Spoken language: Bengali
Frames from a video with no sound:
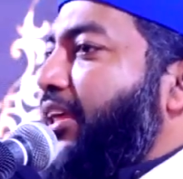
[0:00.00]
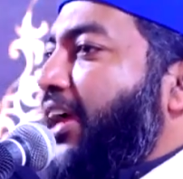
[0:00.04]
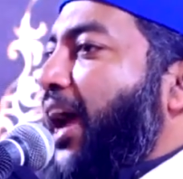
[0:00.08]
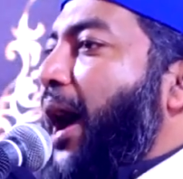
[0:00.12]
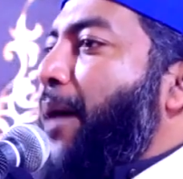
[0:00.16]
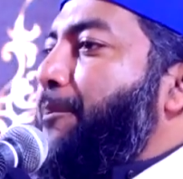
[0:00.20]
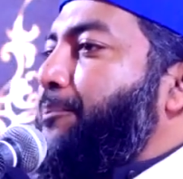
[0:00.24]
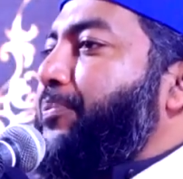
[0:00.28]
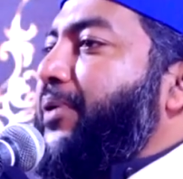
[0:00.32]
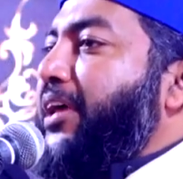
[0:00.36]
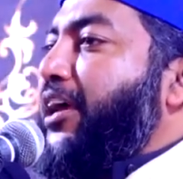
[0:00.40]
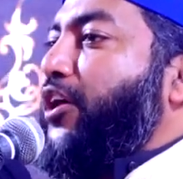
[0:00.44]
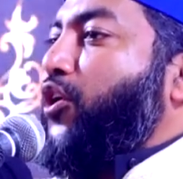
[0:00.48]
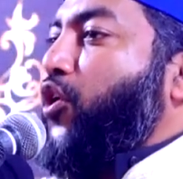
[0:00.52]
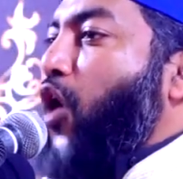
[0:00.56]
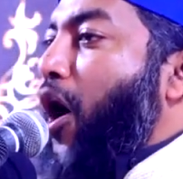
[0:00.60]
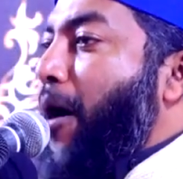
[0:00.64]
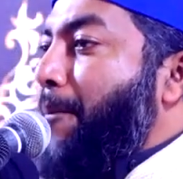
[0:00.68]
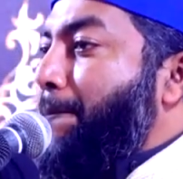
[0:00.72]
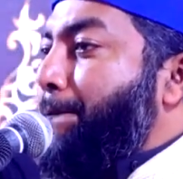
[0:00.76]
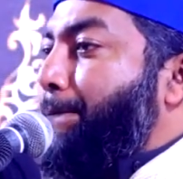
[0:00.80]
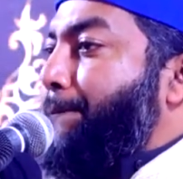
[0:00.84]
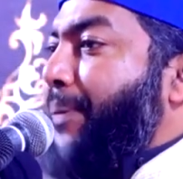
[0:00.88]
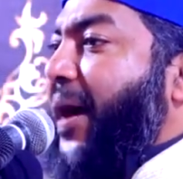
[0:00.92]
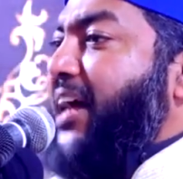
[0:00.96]
যদি আপনি
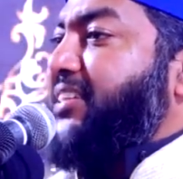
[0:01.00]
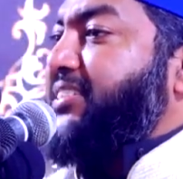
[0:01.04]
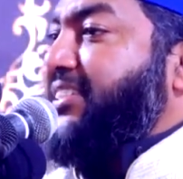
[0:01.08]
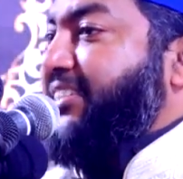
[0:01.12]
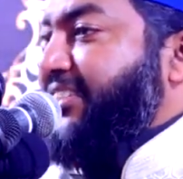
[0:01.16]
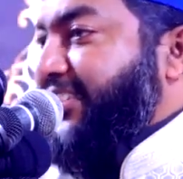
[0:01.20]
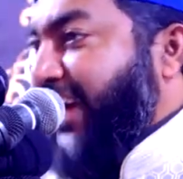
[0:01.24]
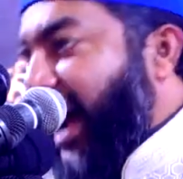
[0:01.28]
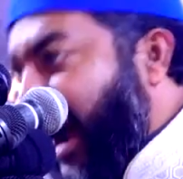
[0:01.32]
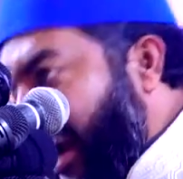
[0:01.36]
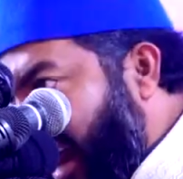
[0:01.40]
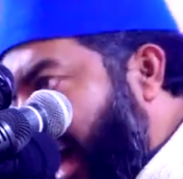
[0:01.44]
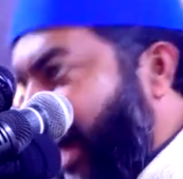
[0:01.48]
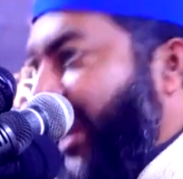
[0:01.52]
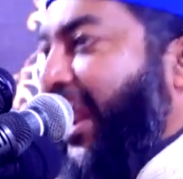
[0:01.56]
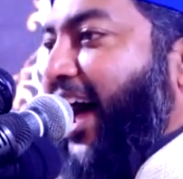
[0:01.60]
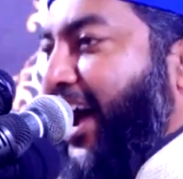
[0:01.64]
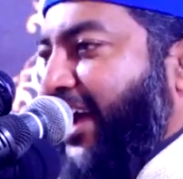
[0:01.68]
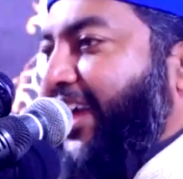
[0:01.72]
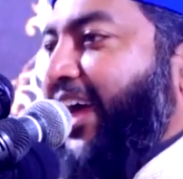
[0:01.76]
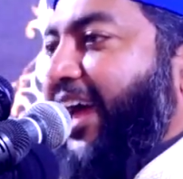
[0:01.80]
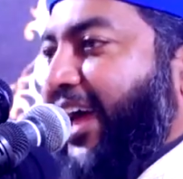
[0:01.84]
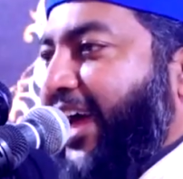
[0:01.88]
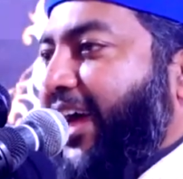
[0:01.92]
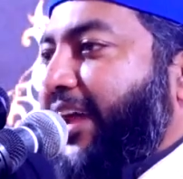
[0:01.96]
কম্পাস ছাড়া
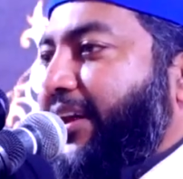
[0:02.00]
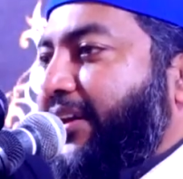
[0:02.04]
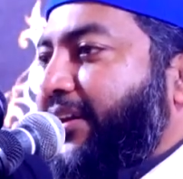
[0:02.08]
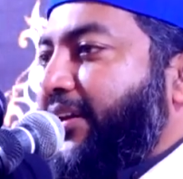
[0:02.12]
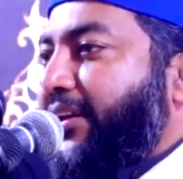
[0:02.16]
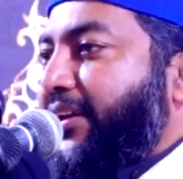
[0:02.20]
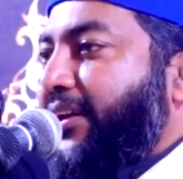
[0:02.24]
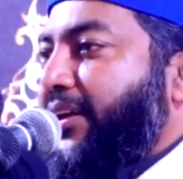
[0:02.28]
রাখেন